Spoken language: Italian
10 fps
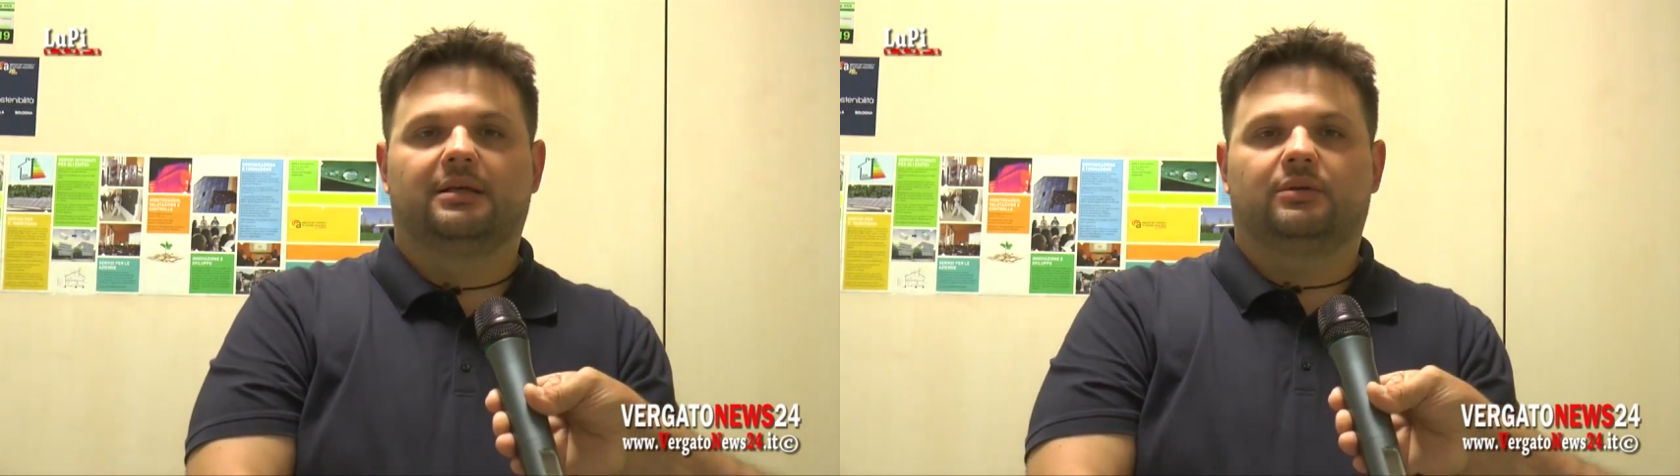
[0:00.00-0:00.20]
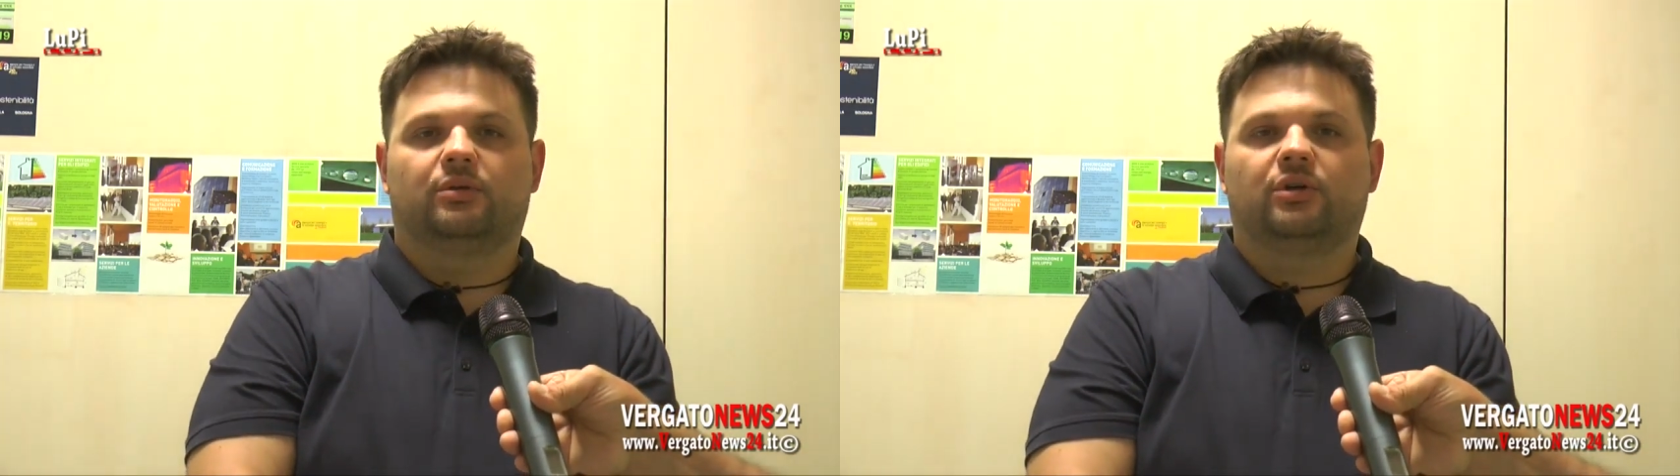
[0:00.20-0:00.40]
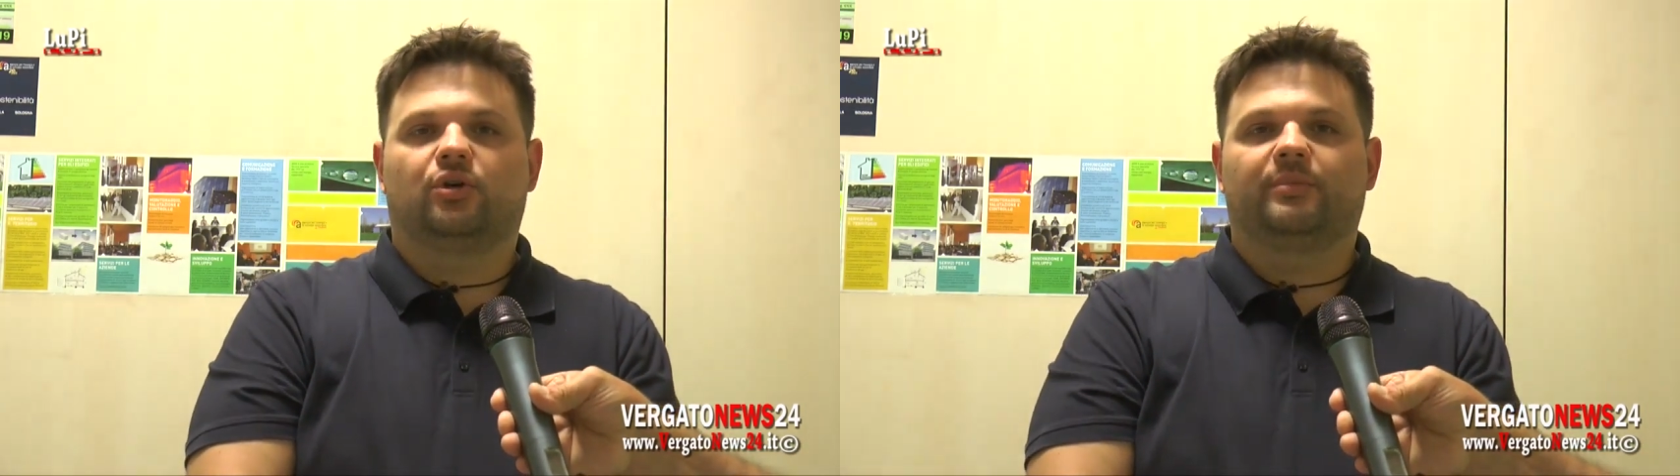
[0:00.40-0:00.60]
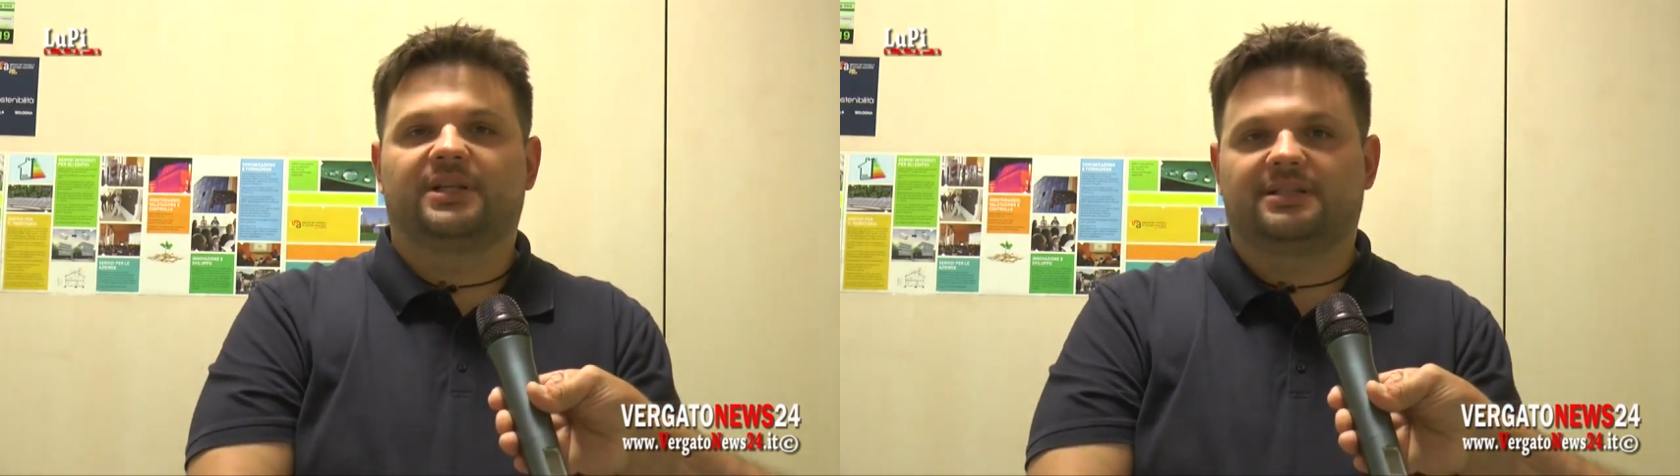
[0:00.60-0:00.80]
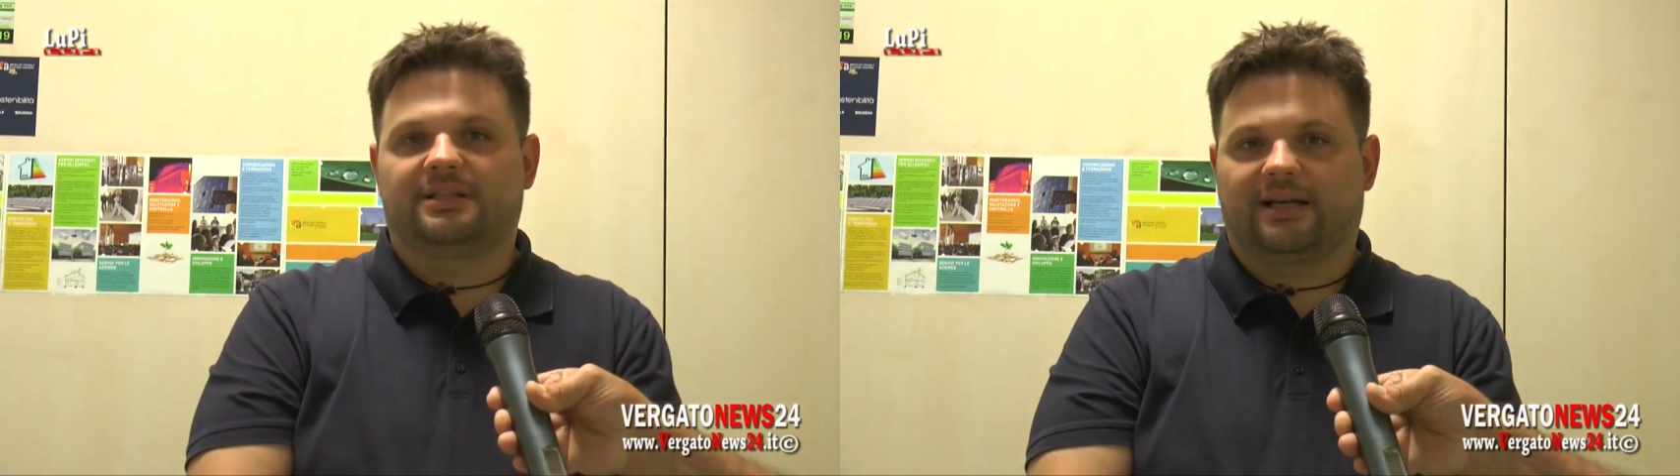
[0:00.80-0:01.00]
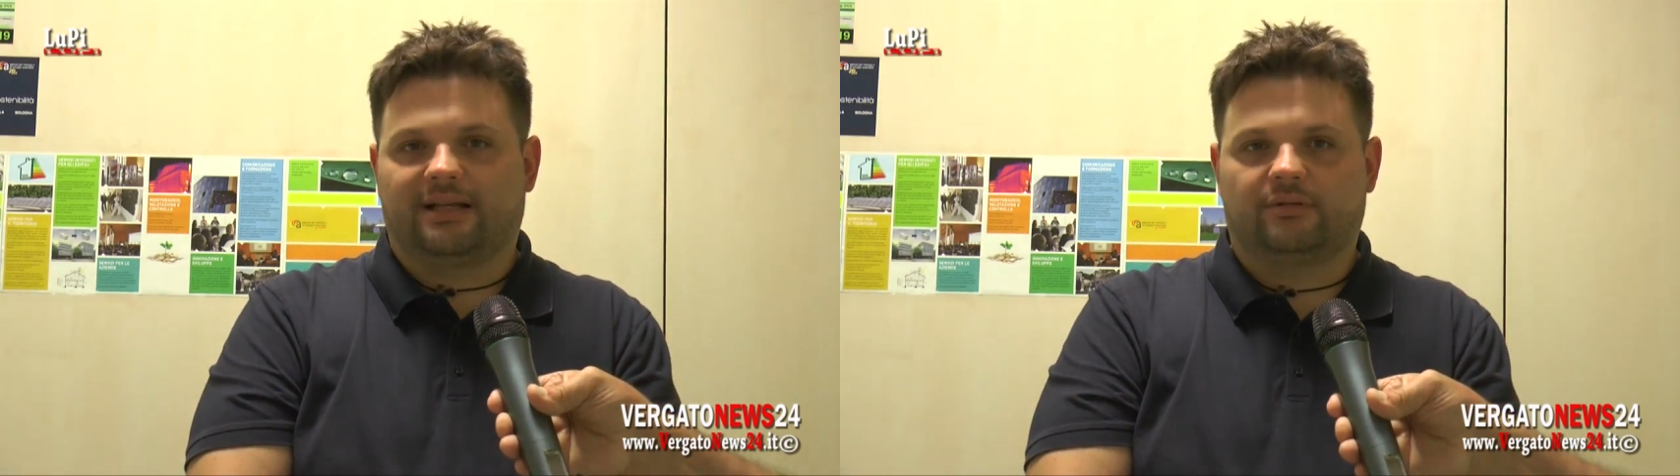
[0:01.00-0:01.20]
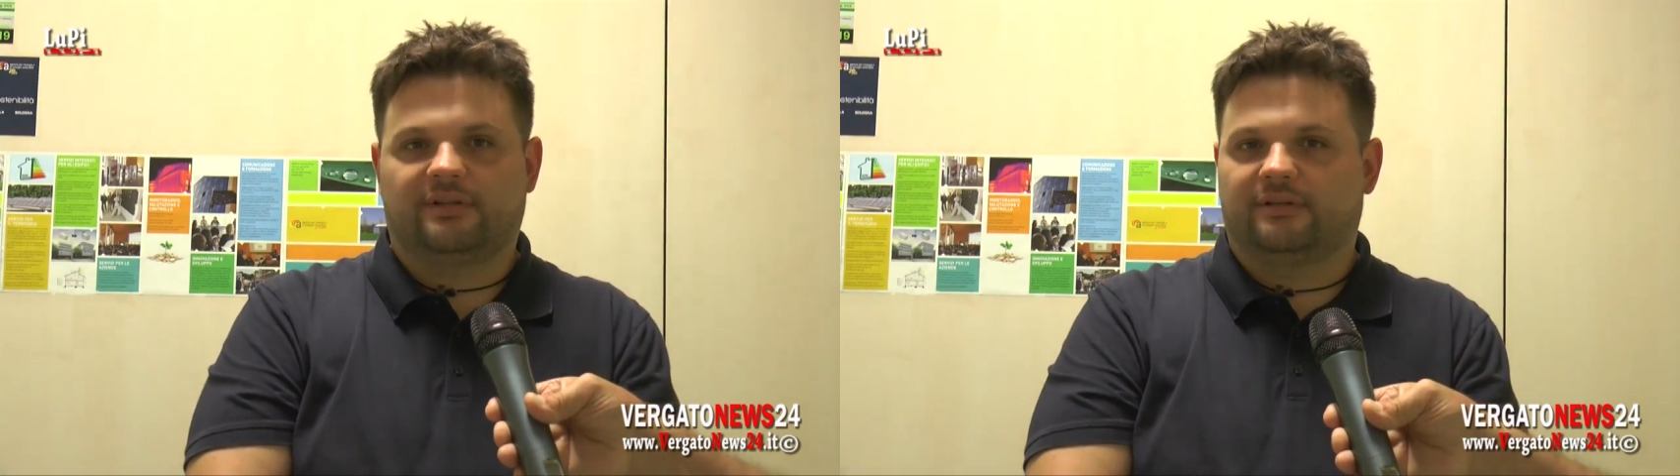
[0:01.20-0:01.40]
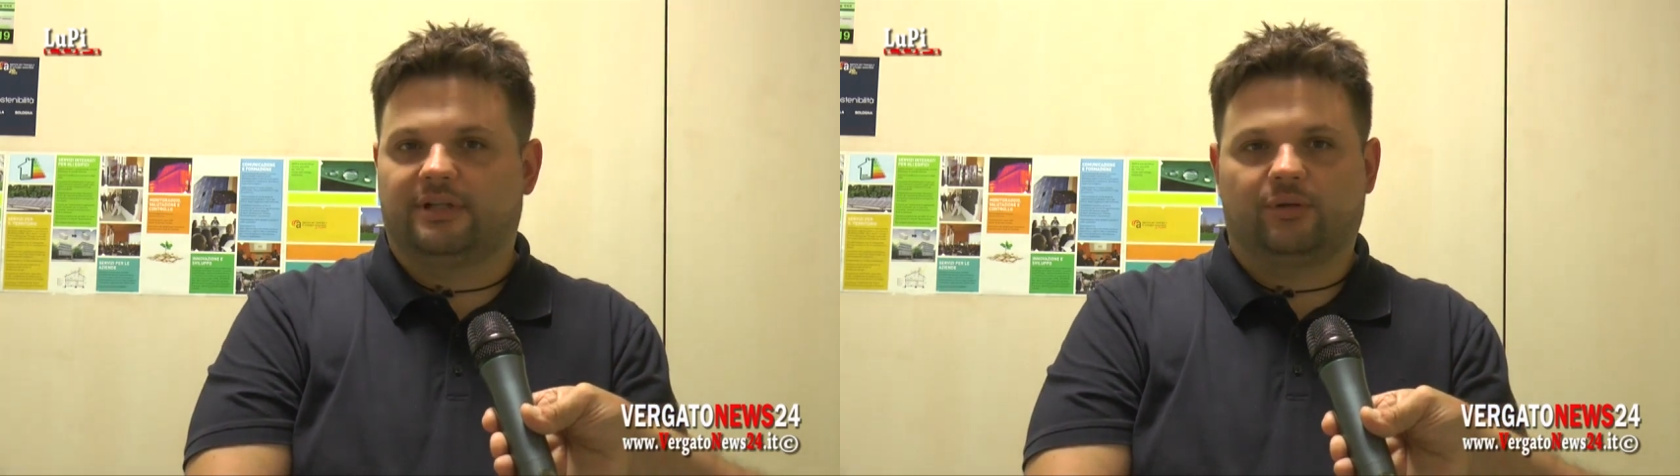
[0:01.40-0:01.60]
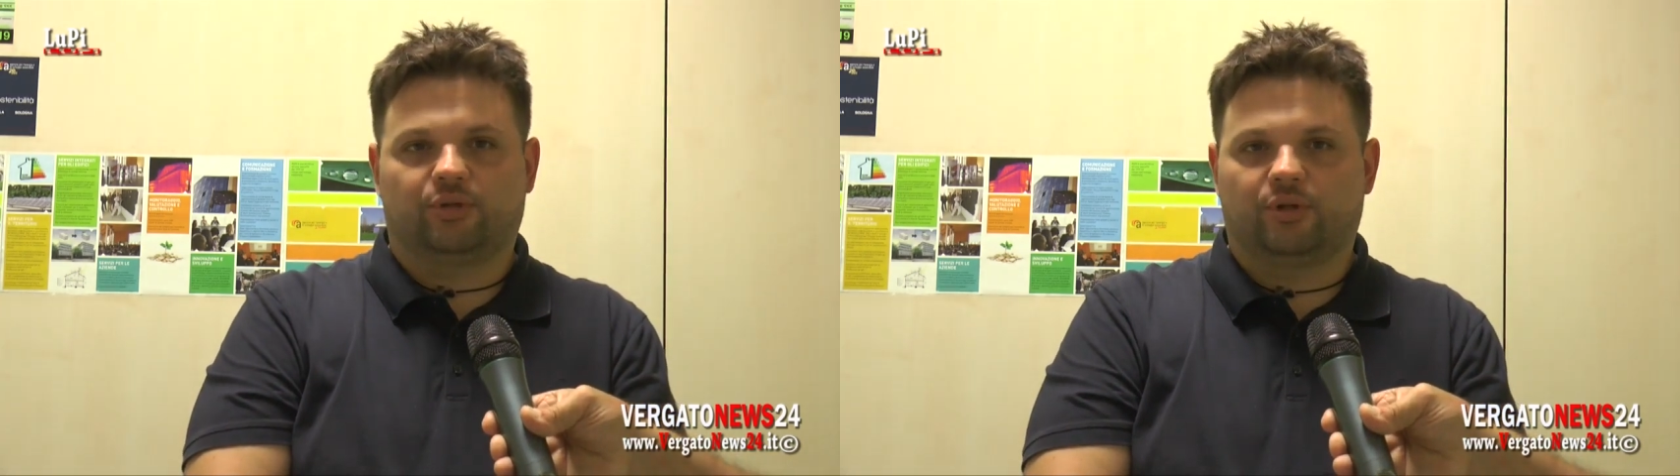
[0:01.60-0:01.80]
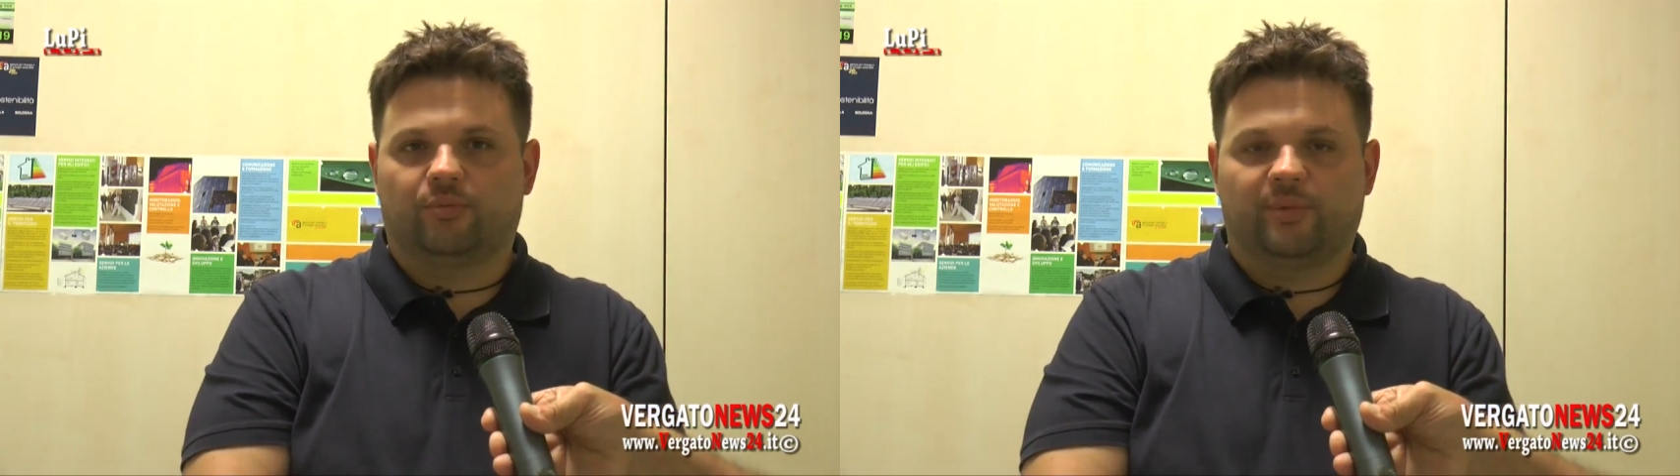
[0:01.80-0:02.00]
Noi come Sindacato Nazionale
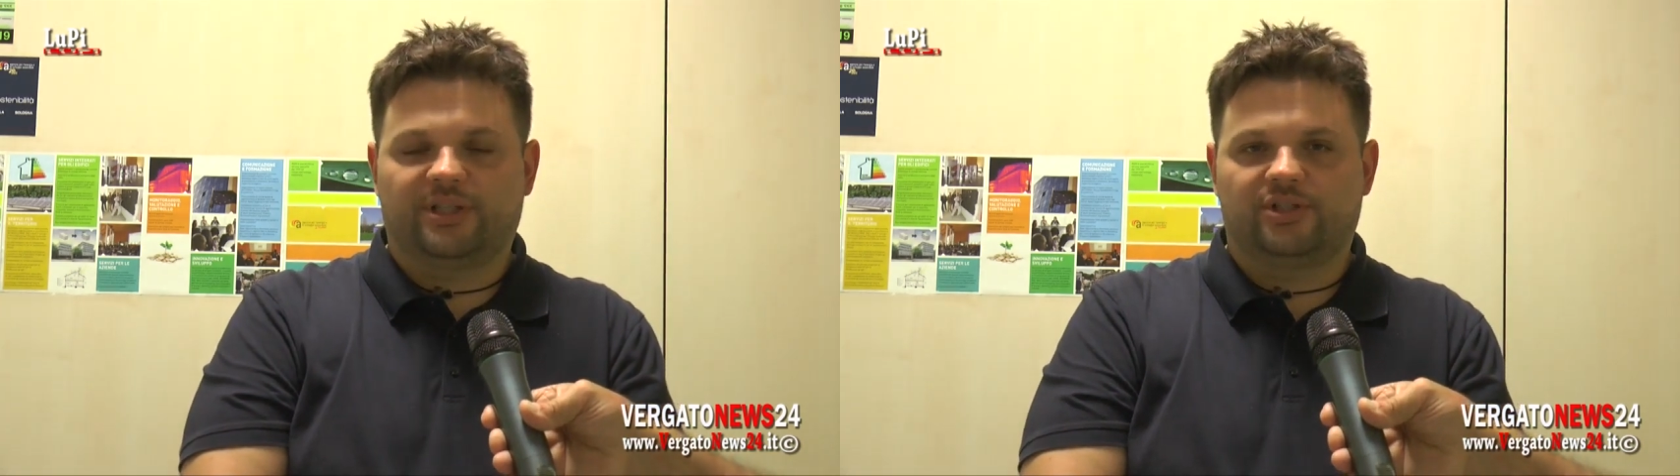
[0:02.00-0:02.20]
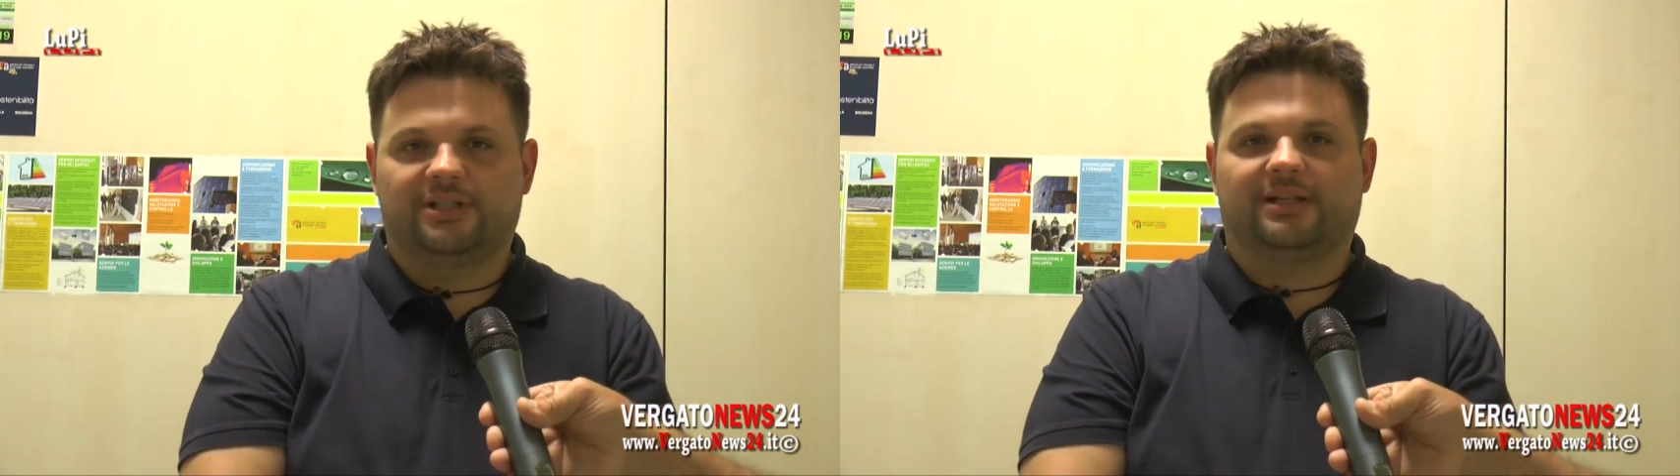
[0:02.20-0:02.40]
Autonomo Medici